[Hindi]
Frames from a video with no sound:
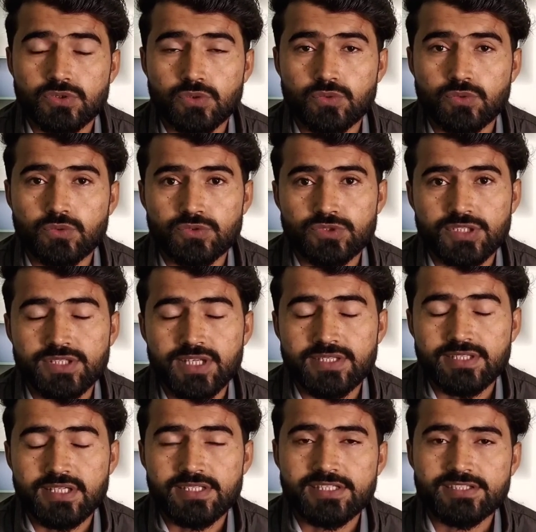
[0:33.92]
तो उसके साथ
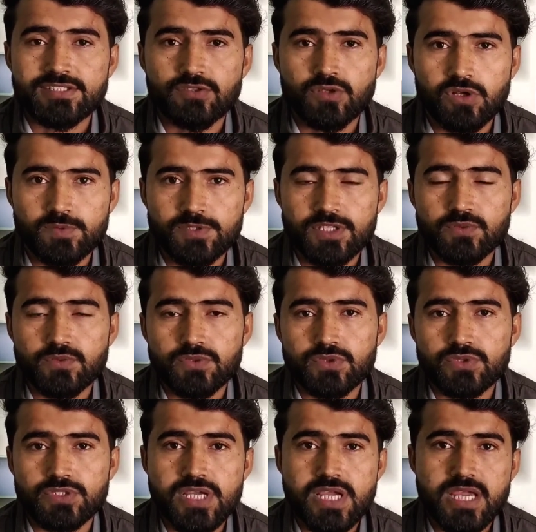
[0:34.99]
साथ एक चीज़ और भी ज़रूरी
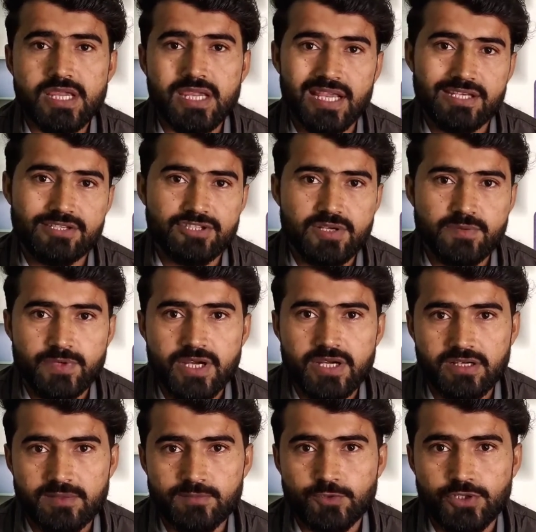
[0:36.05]
होती है कि कैल्शियम का
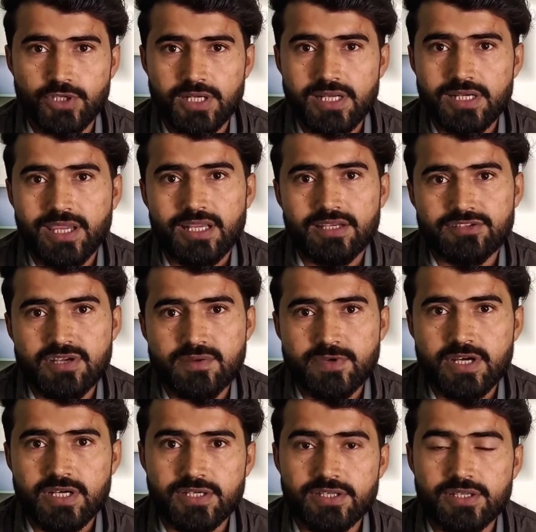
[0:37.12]
कम हो जाना कैल्शियम
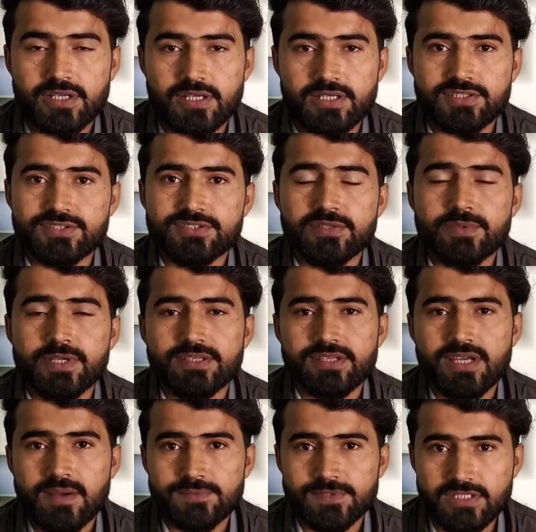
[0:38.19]
का घट जाना जिसकी वजह
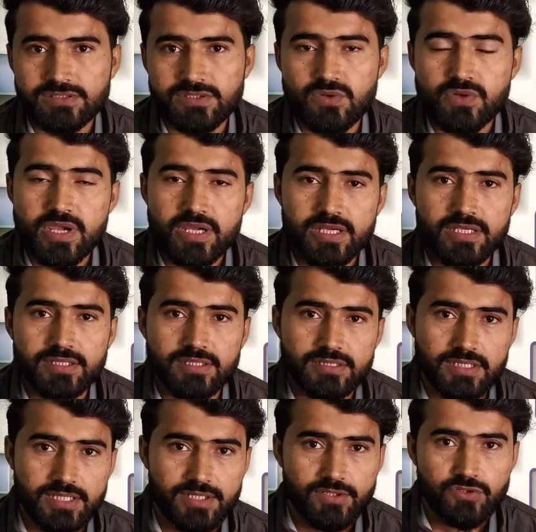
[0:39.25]
से आप देखते होंगे
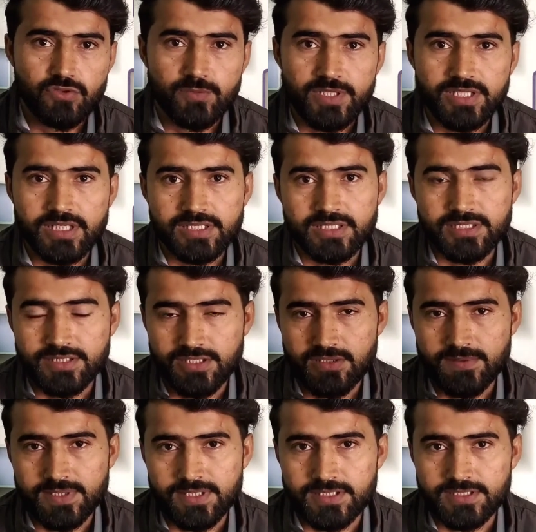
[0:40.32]
कि हड्डियों में कटकट की
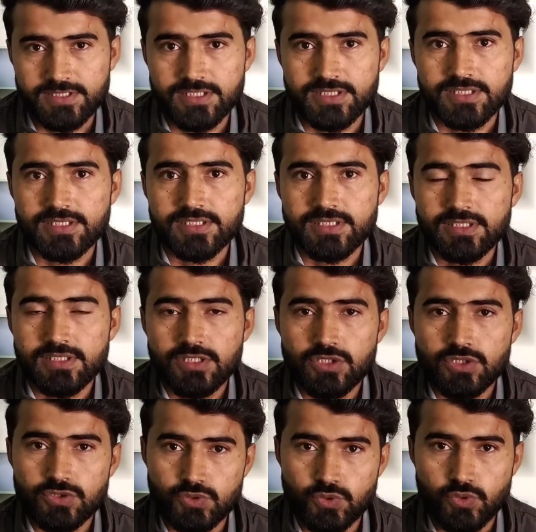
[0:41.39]
आवाज़ आती है
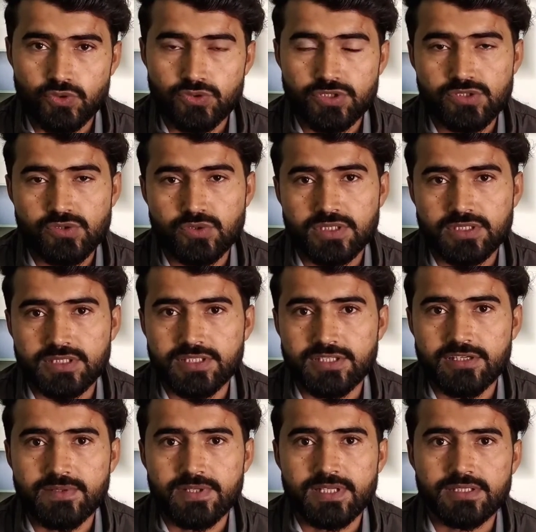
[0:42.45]
जोड़ों से जो कटकट
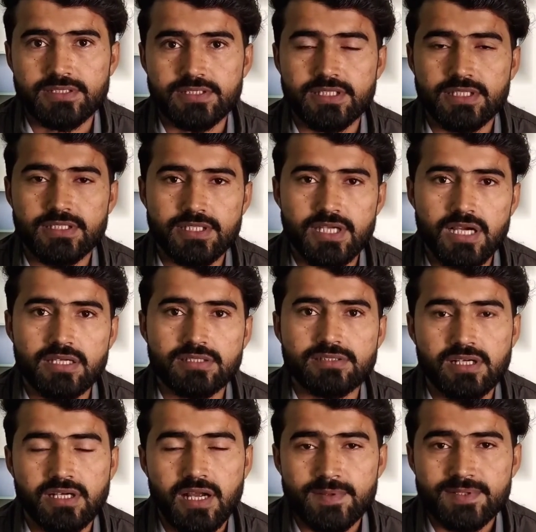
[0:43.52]
की आवाज़ आती है या
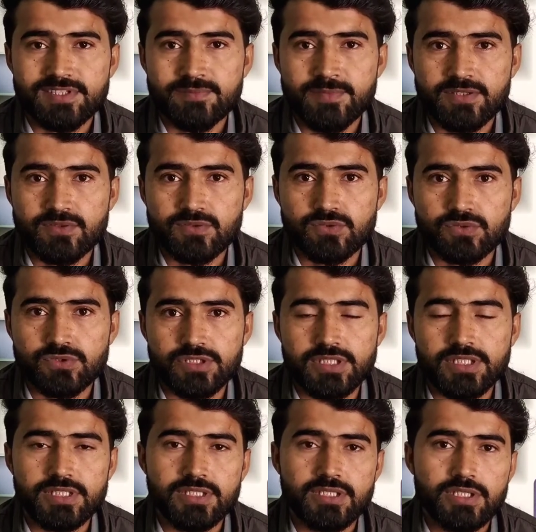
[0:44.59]
थकावट सी महसूस होती
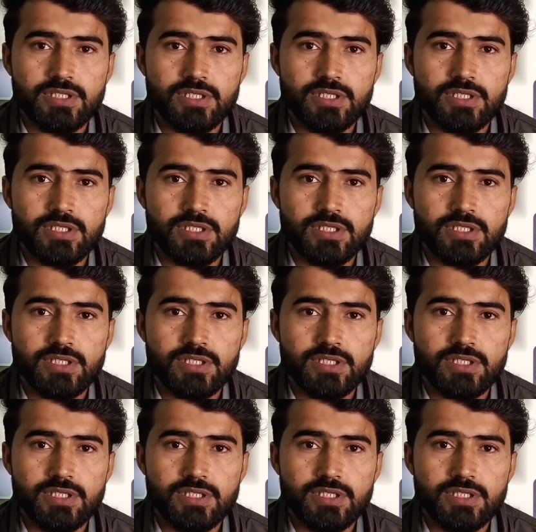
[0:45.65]
है